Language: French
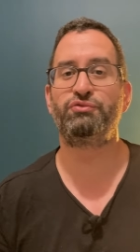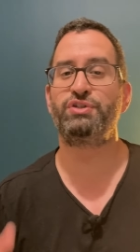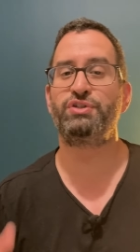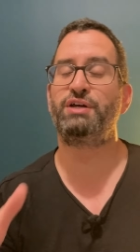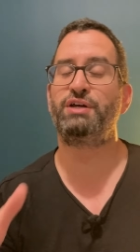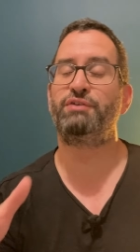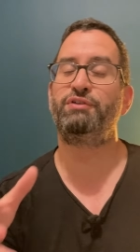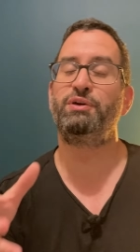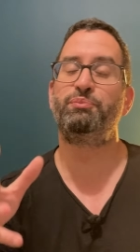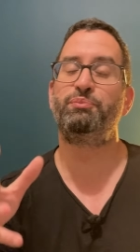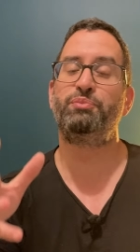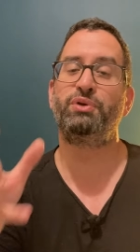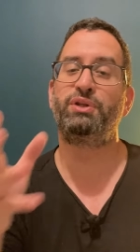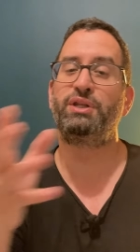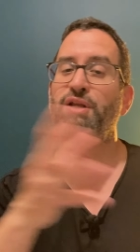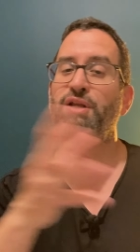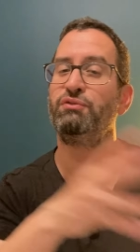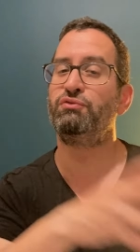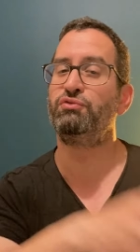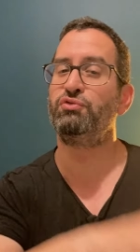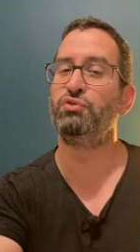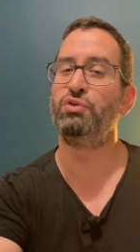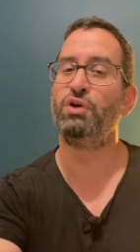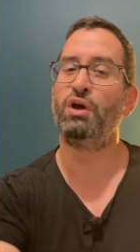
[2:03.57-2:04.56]
Vous avez peut-être
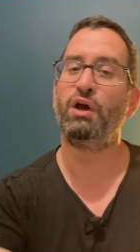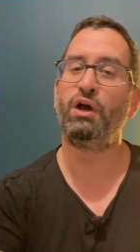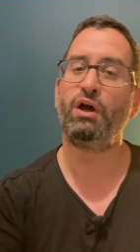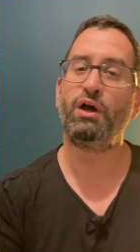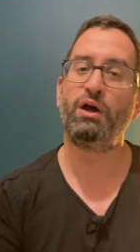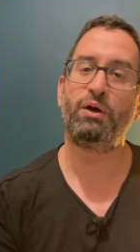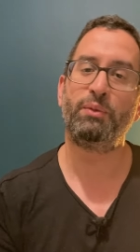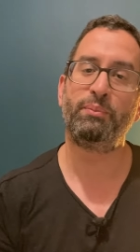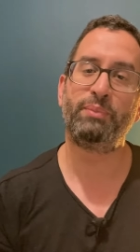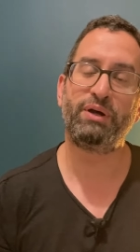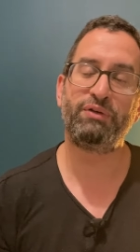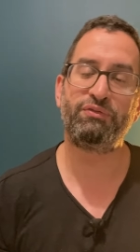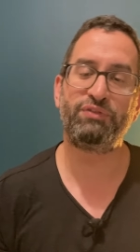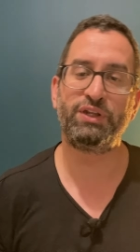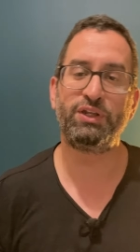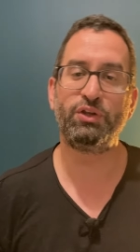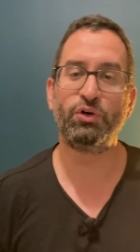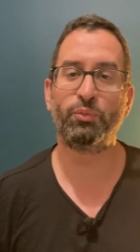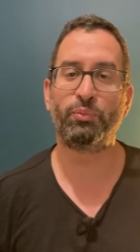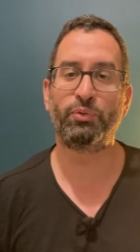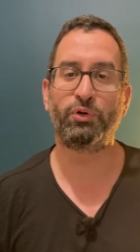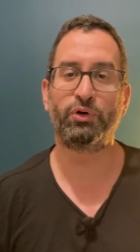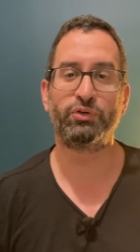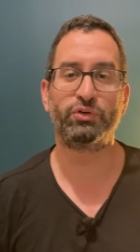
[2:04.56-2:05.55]
vu ma
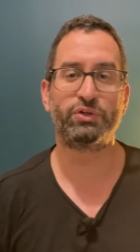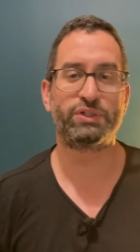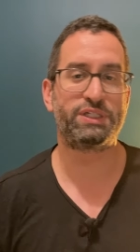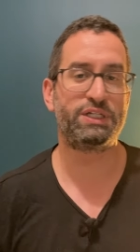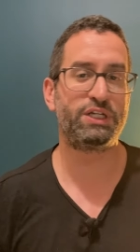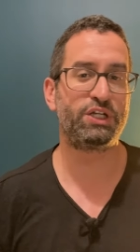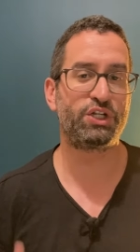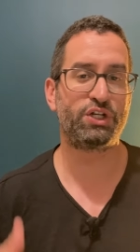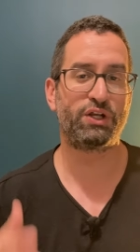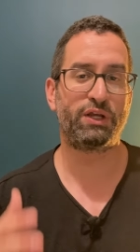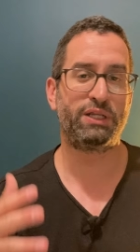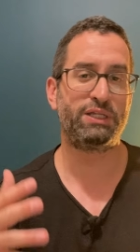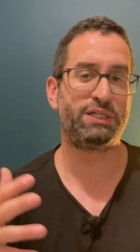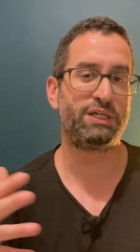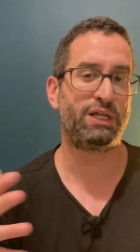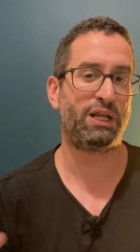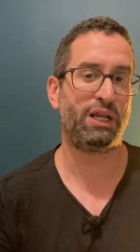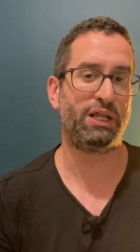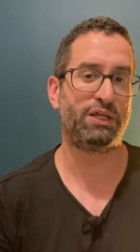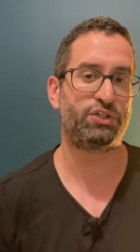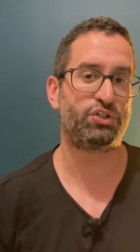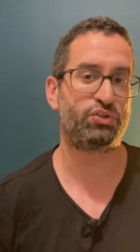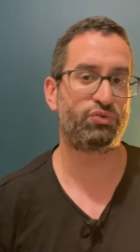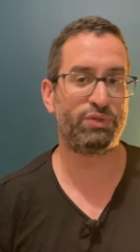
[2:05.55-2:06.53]
vidéo pronostic. J'avais dit que
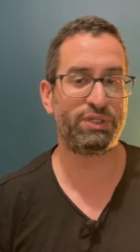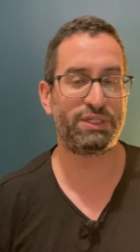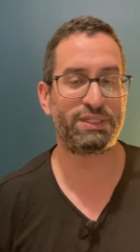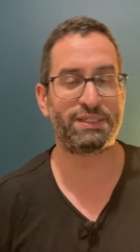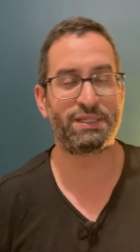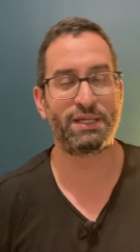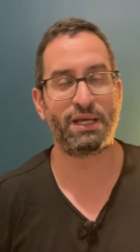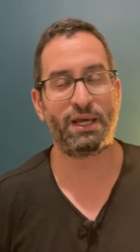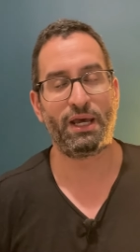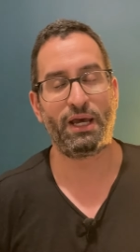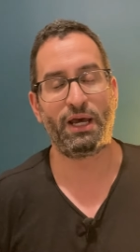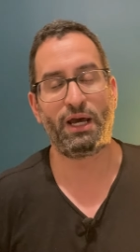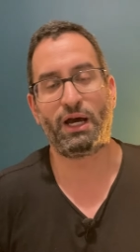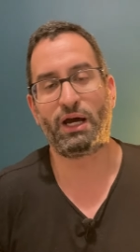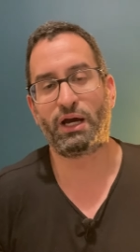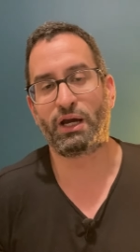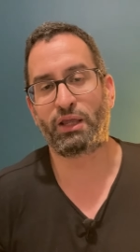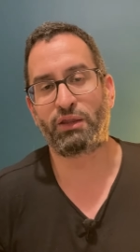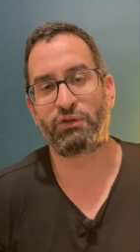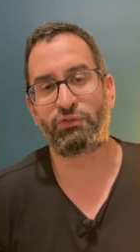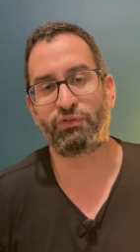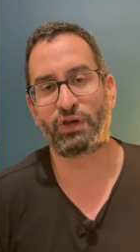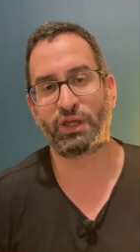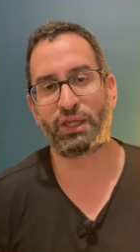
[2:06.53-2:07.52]
la Suisse
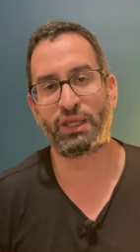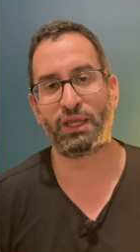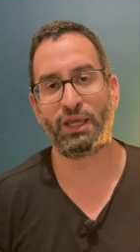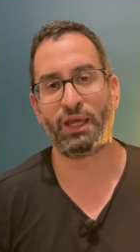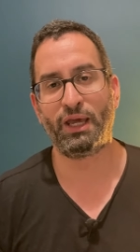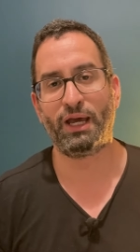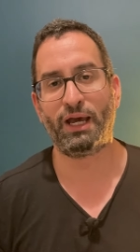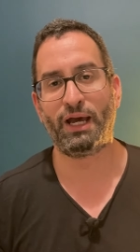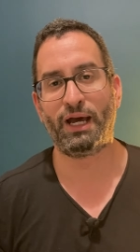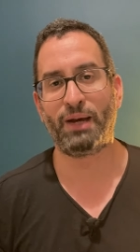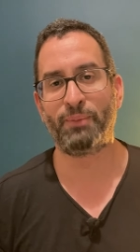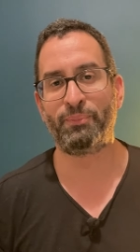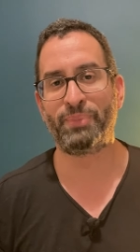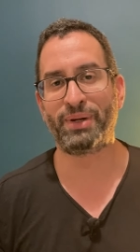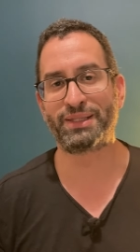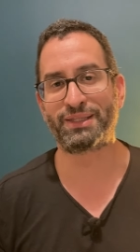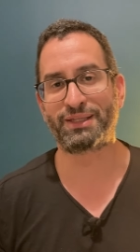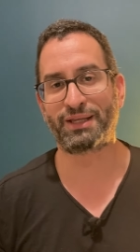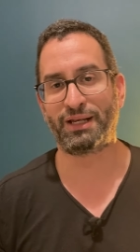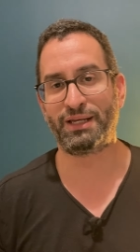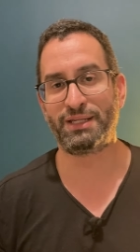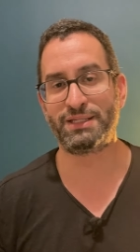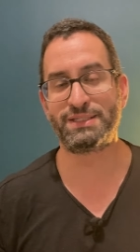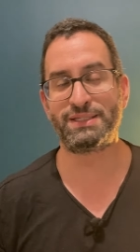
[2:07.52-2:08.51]
arriverait à
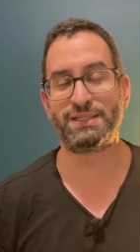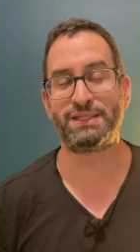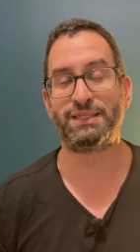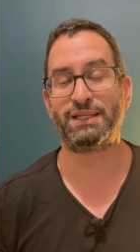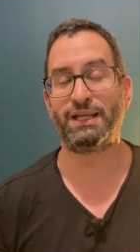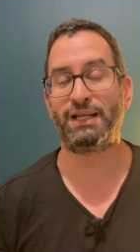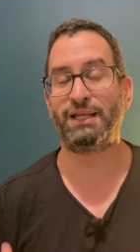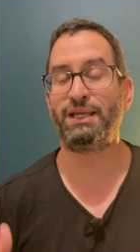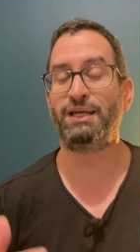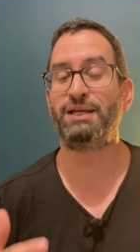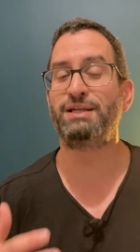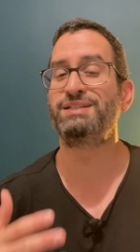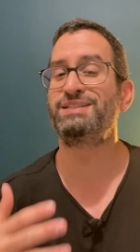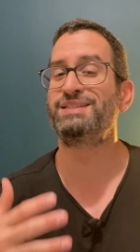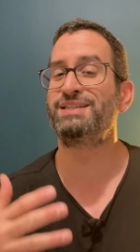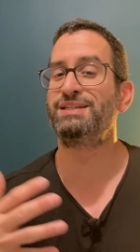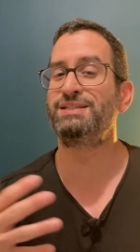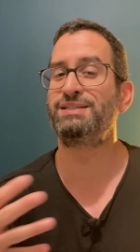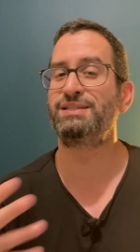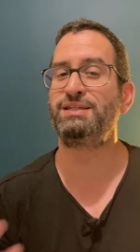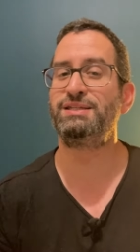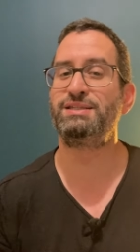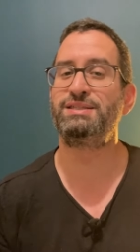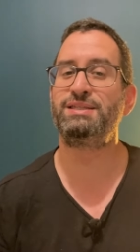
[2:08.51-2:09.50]
battre les Italiens. C'est
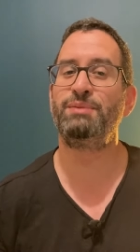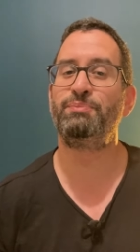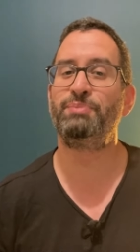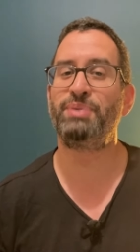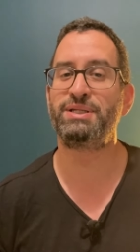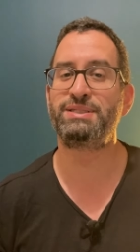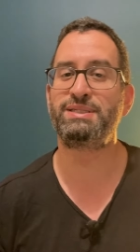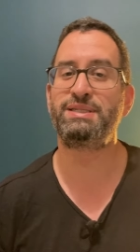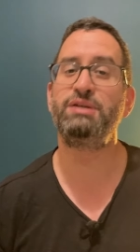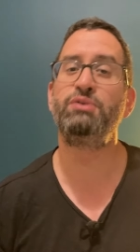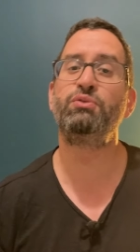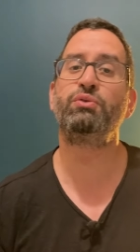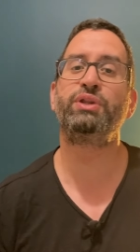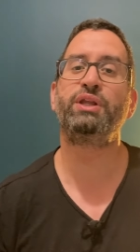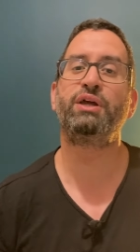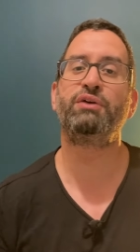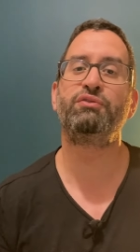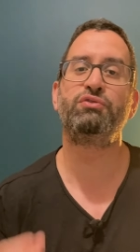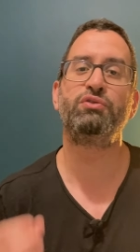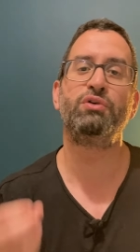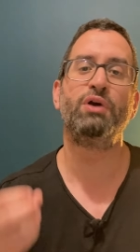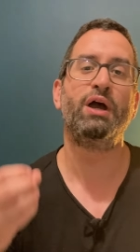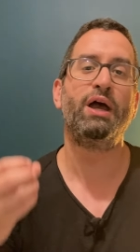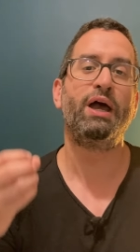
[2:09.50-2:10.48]
ce qui s'est passé. On a
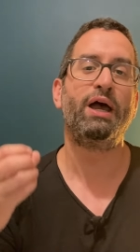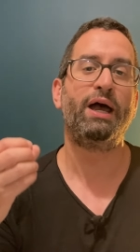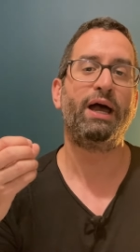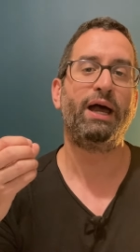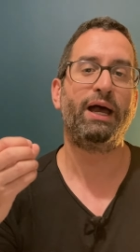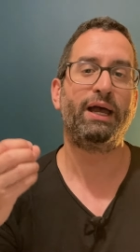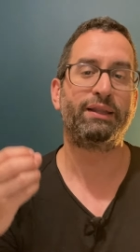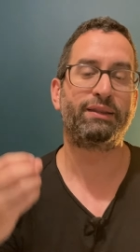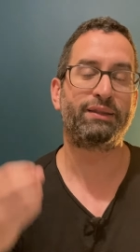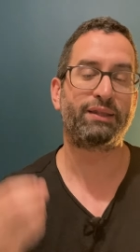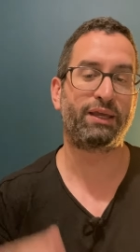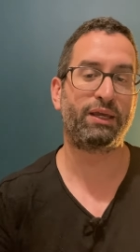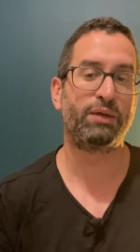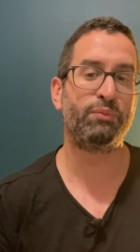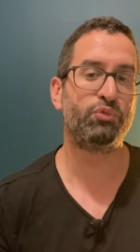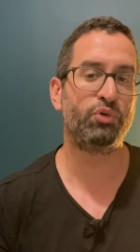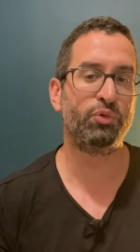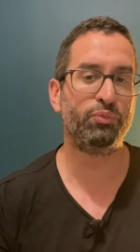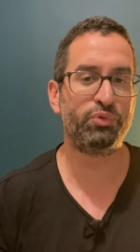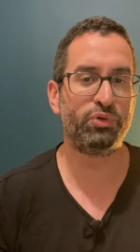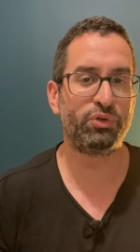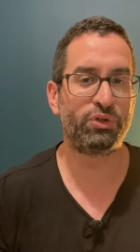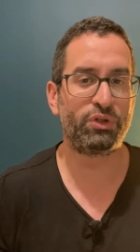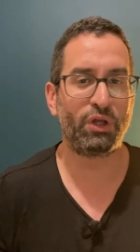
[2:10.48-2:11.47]
vu un très beau
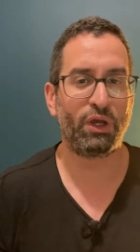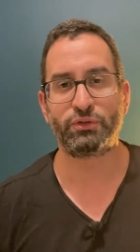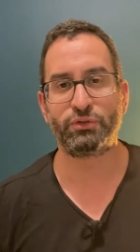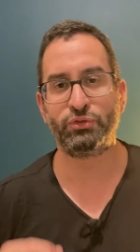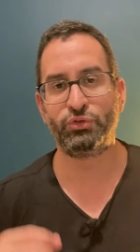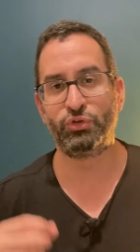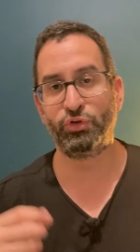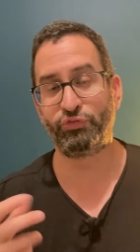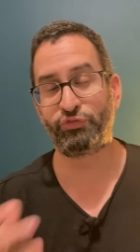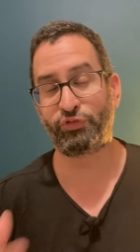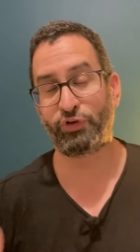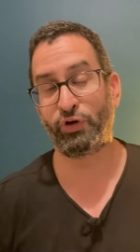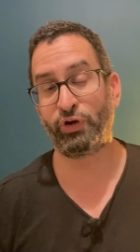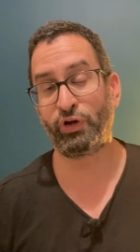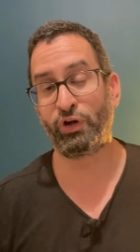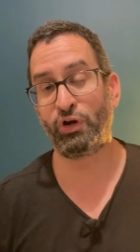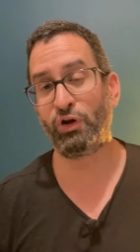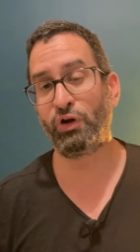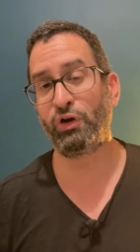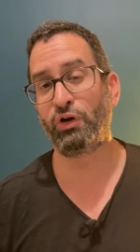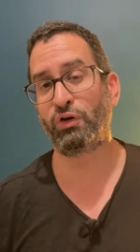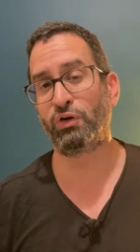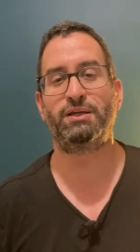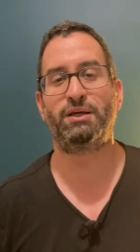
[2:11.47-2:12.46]
but de Freuler,